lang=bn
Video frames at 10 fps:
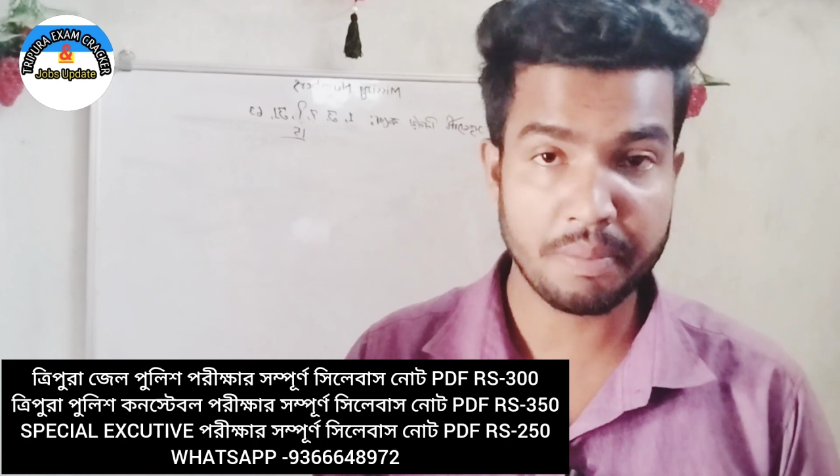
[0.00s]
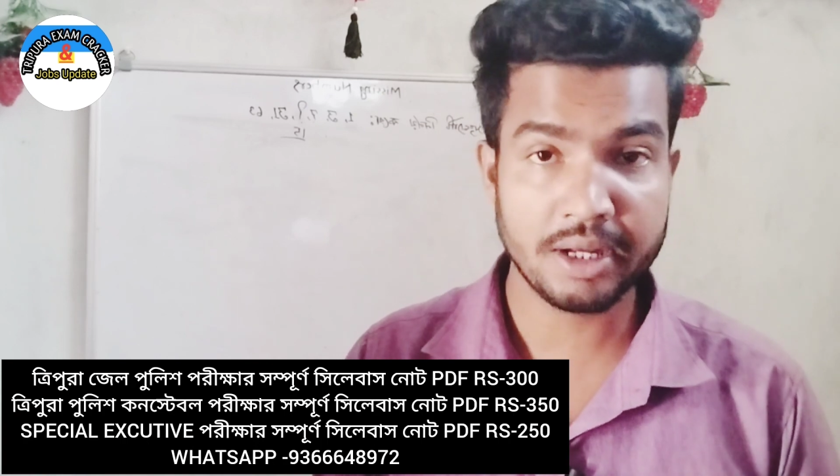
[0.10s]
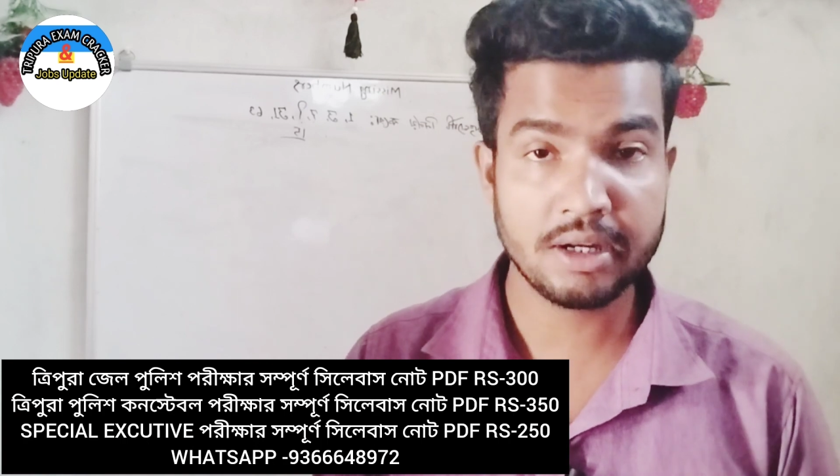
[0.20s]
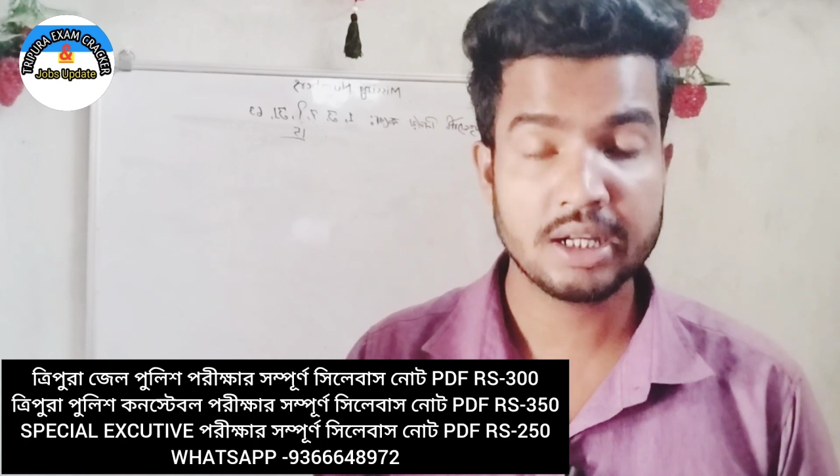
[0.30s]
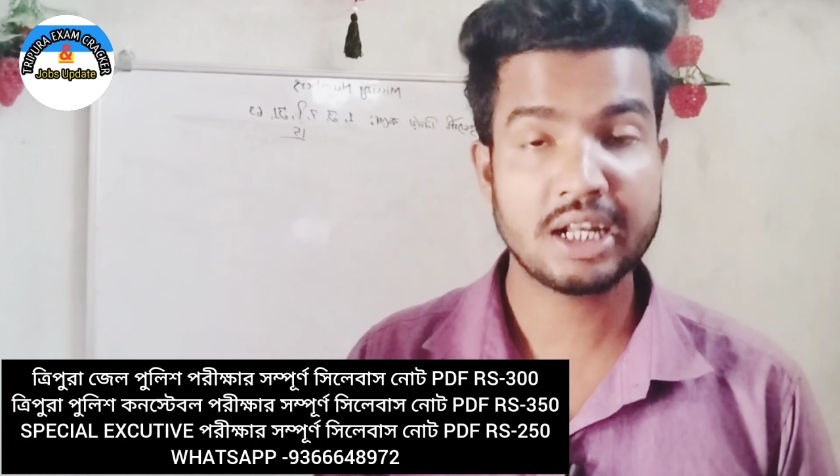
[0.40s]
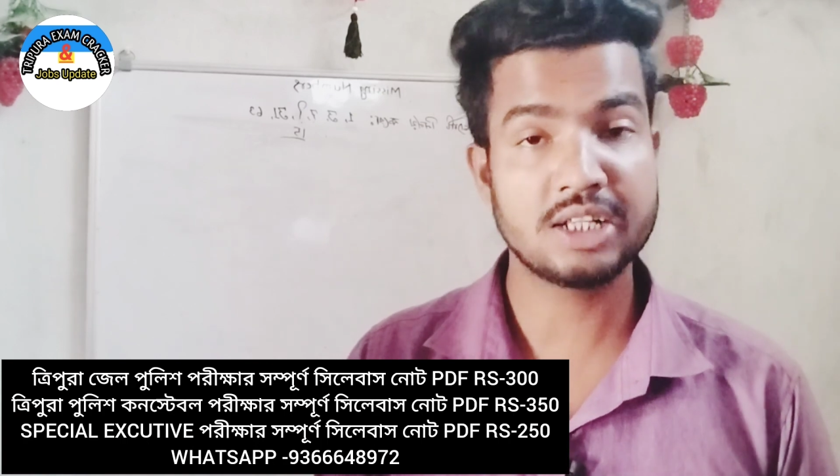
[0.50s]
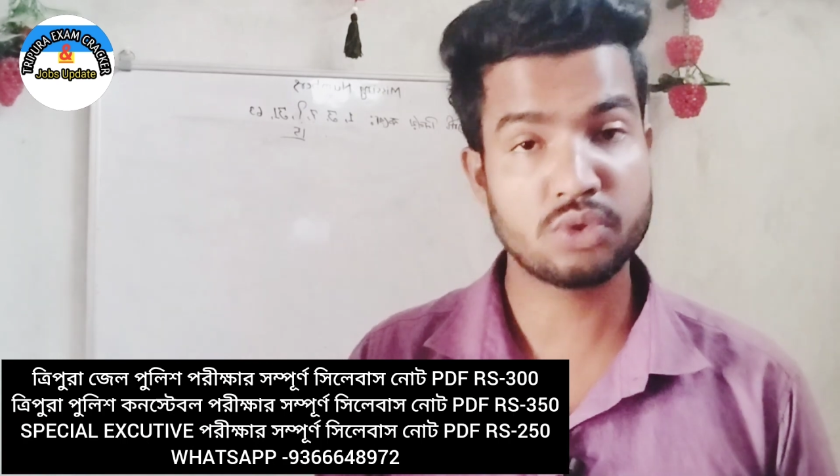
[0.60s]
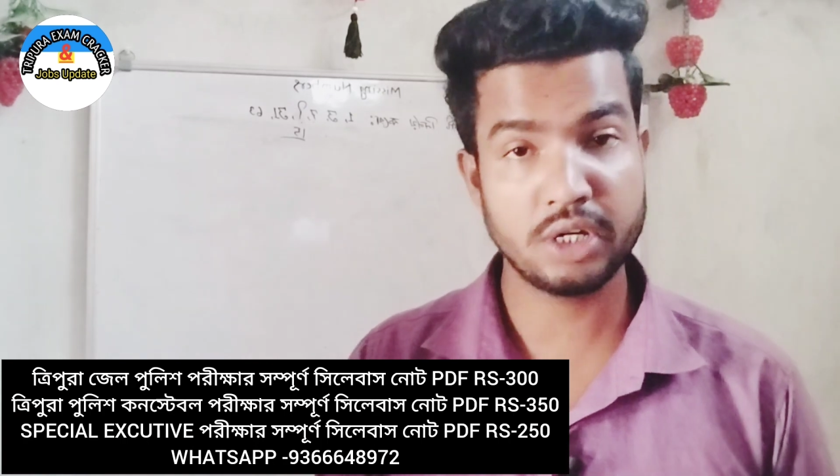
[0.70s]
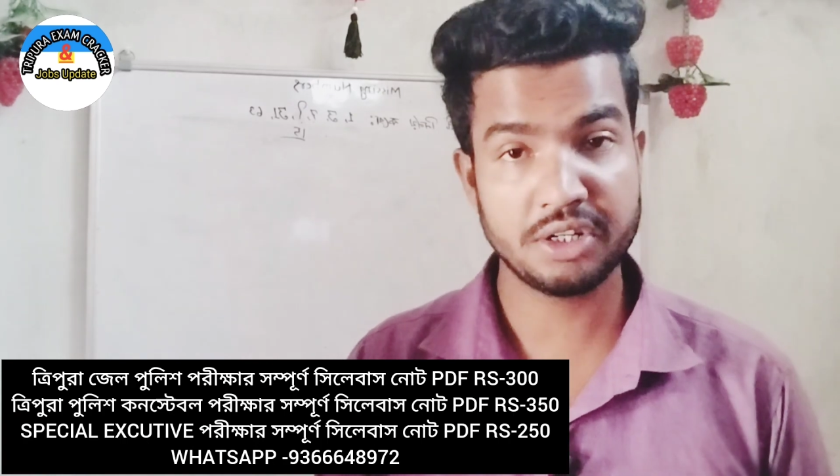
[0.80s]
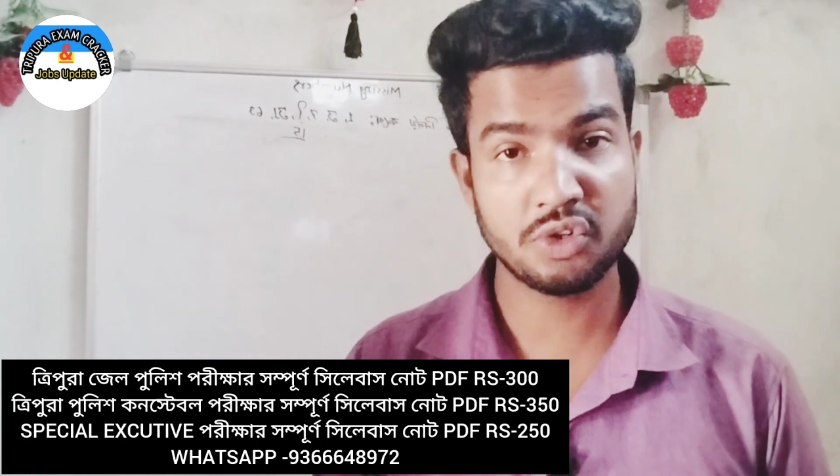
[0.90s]
পাবেন
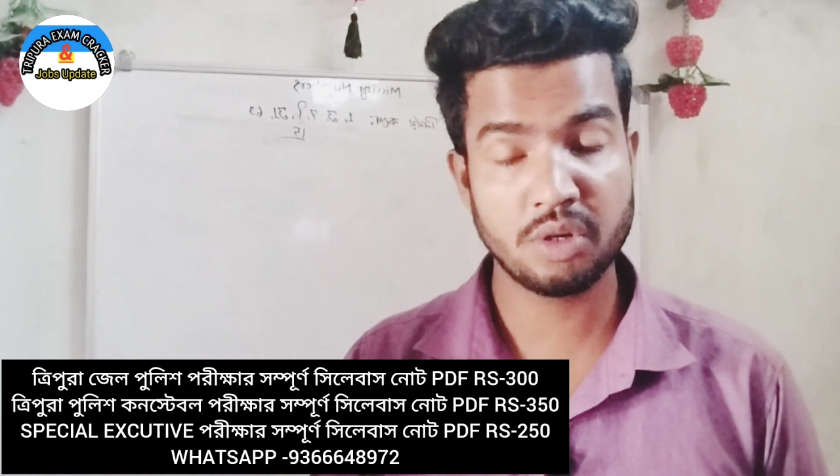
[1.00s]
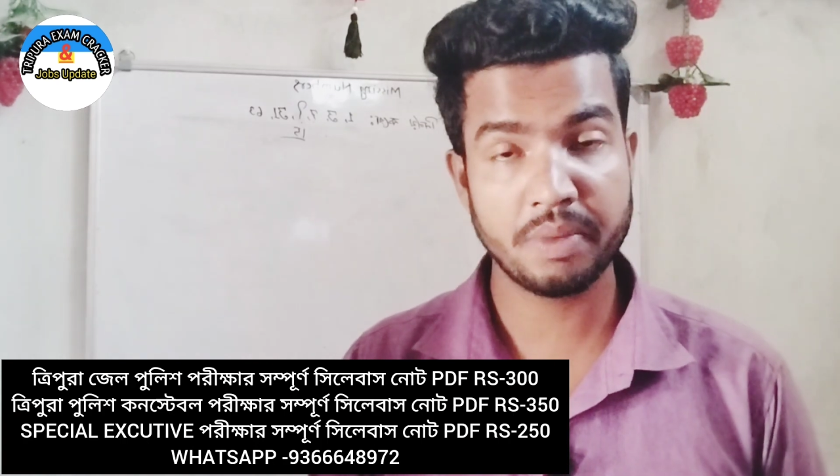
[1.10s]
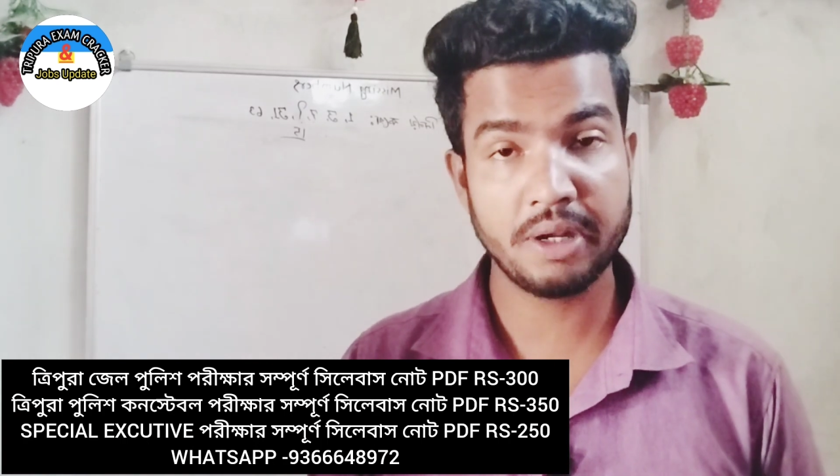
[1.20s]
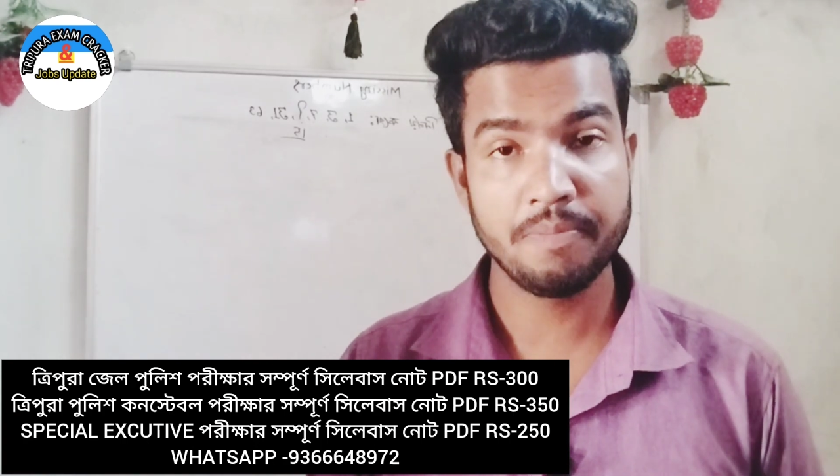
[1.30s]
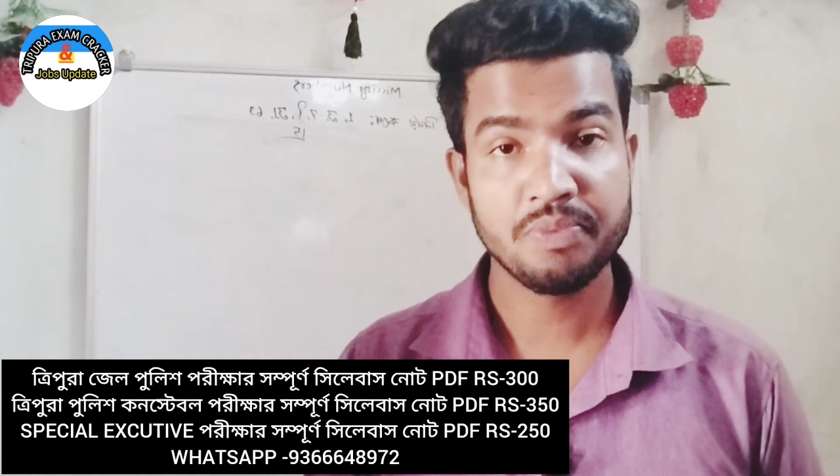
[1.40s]
ক্লাসগুলো অ্যাটেন্ড করবেন